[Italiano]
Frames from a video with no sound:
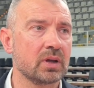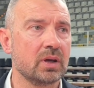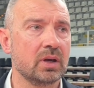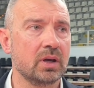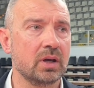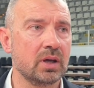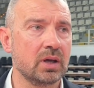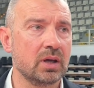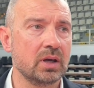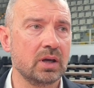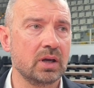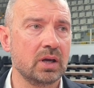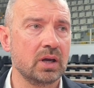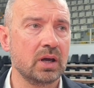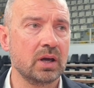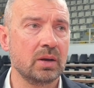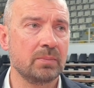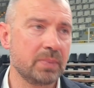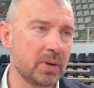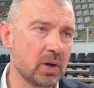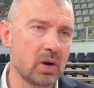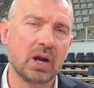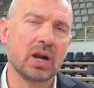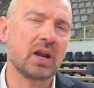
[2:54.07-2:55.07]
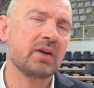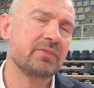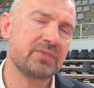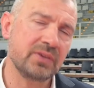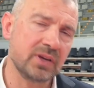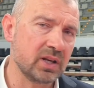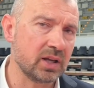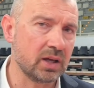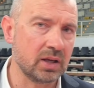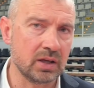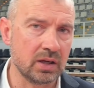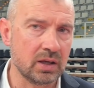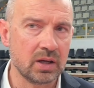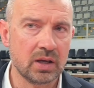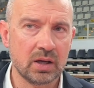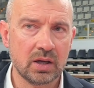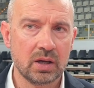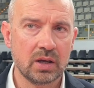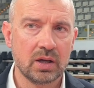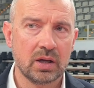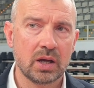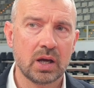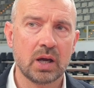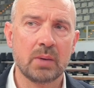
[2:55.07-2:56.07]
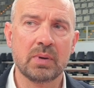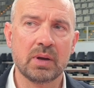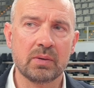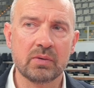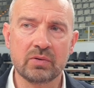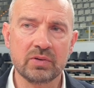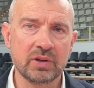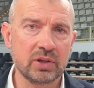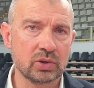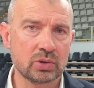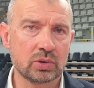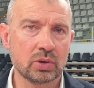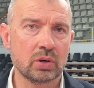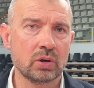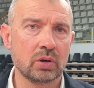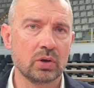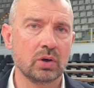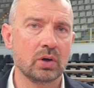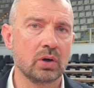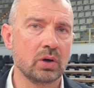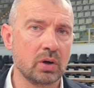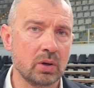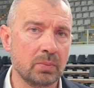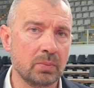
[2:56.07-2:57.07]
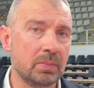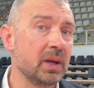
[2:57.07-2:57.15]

eh, però alla fine abbiamo vinto